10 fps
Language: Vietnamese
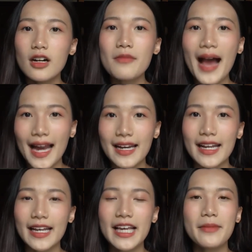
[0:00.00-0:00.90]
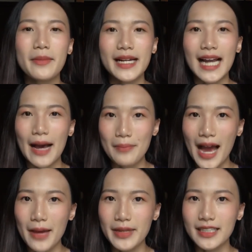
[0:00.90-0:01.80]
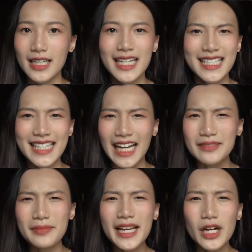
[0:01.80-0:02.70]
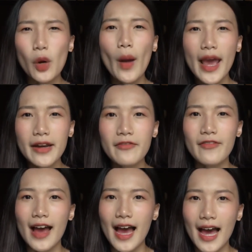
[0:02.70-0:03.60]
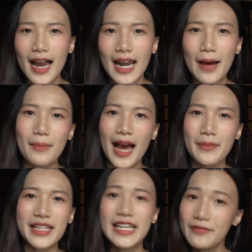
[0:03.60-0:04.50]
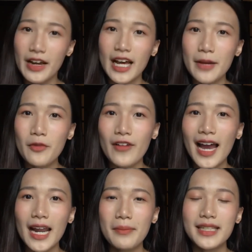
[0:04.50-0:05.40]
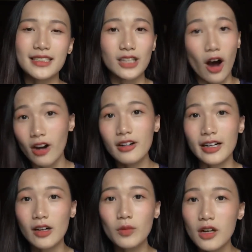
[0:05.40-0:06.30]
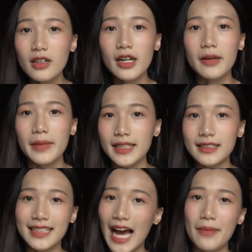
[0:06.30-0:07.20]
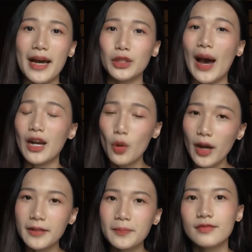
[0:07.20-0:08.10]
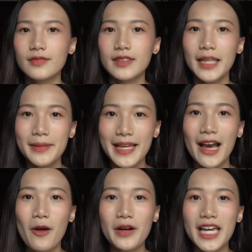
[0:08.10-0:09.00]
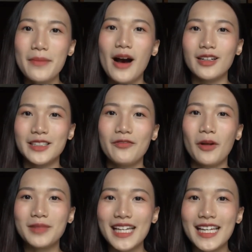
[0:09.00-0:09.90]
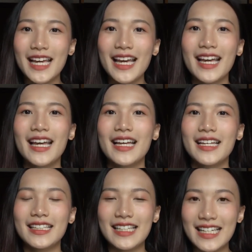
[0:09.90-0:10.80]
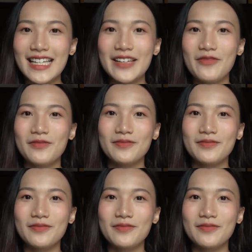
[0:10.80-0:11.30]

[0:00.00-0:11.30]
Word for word: cơ bản để khi mà mình làm bài mình tránh bị quên và làm bài mình nhìn vào đấy một phát là mình có được cái công thức để mình giải bài toán luôn tiếp theo khi mà ở trong phòng thi ấy thì